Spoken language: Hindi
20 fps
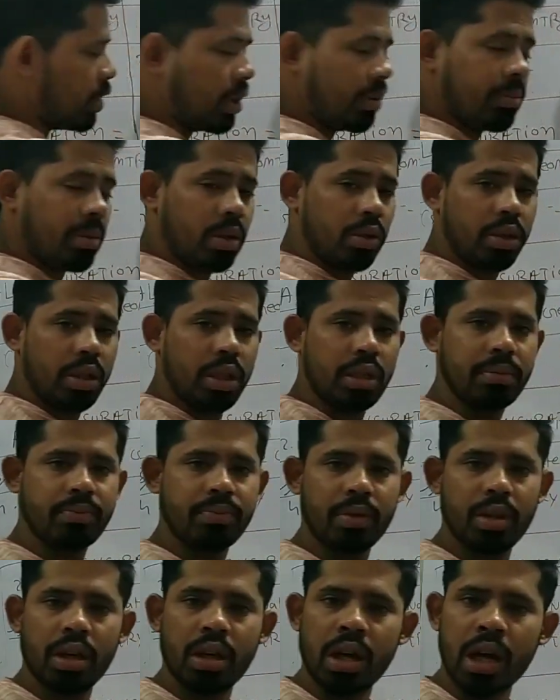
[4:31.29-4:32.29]
ये नेचुरल नंबर हो गया
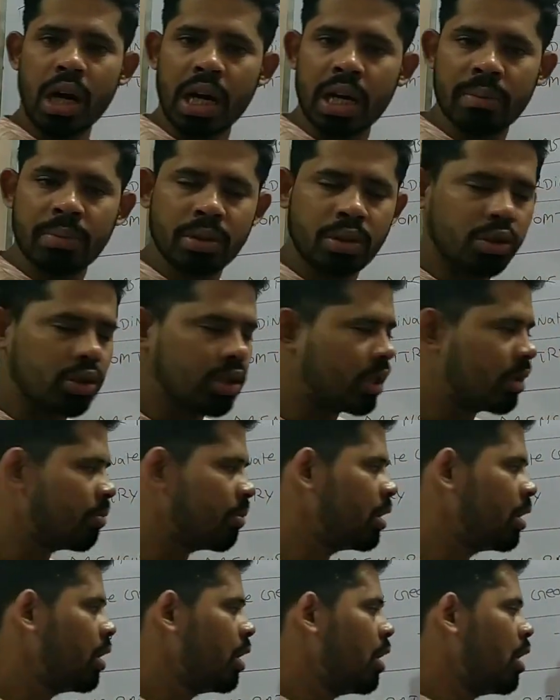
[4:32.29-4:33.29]
आ रहा बच्चों सन
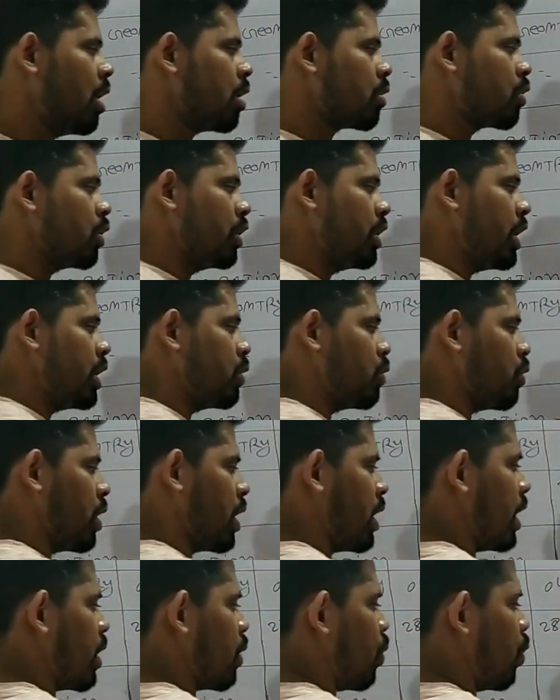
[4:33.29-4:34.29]
में तो ये जो
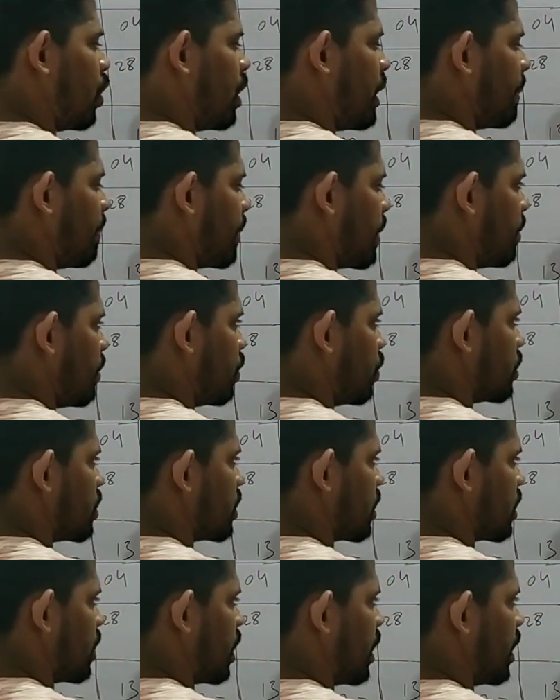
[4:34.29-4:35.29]
है एक होल नंबर भी हो
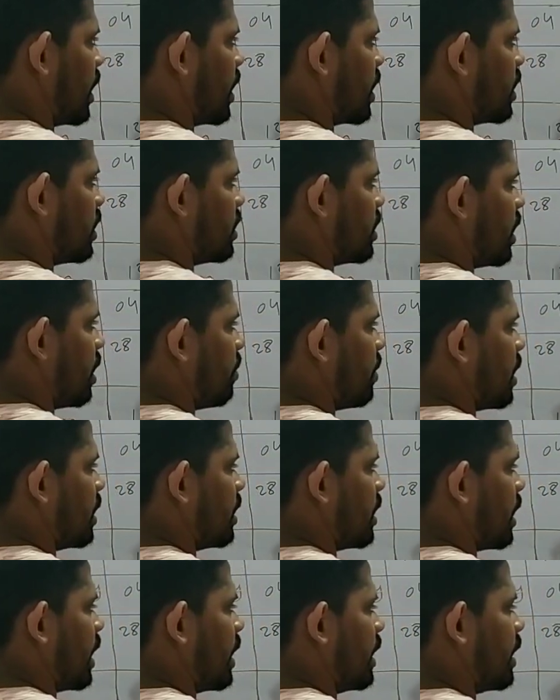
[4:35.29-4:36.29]
सकता है यानी कि जितने भी
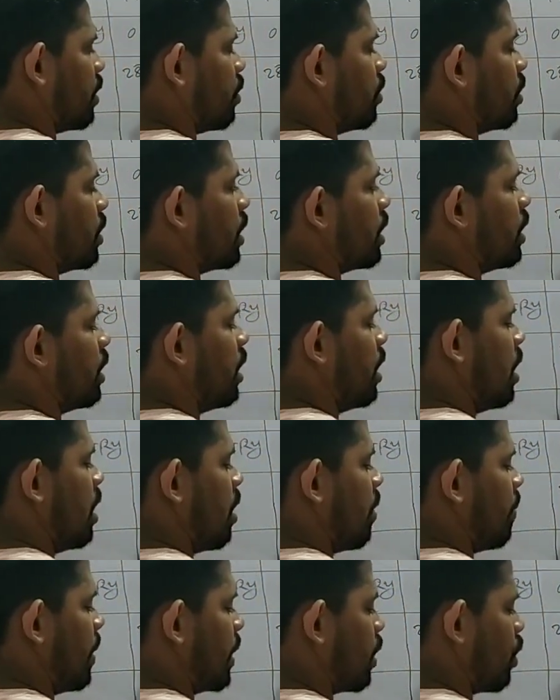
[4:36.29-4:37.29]
अंदर है ये होगा
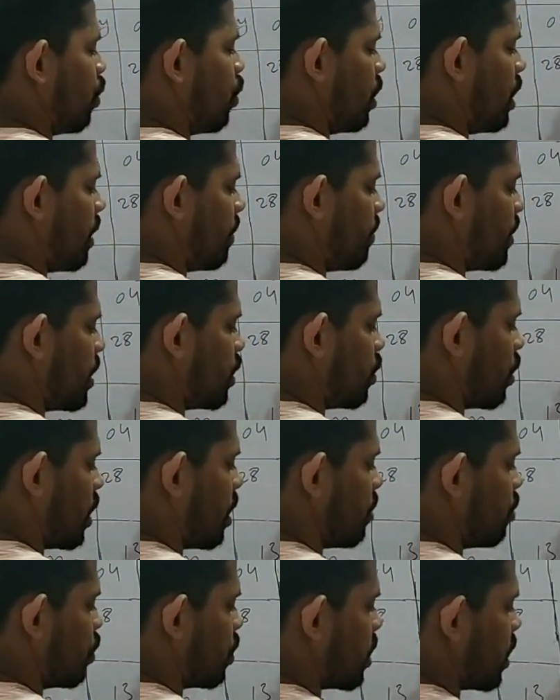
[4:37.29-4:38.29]
बट होल नंबर जो
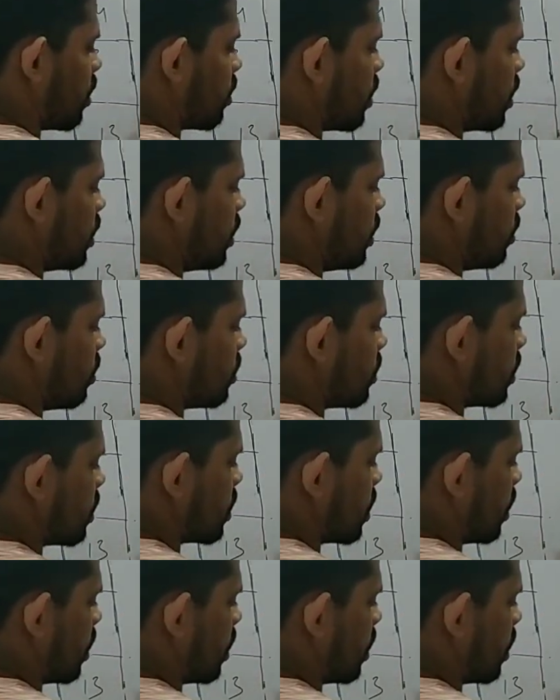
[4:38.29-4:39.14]
है वो क्या होता है जीरो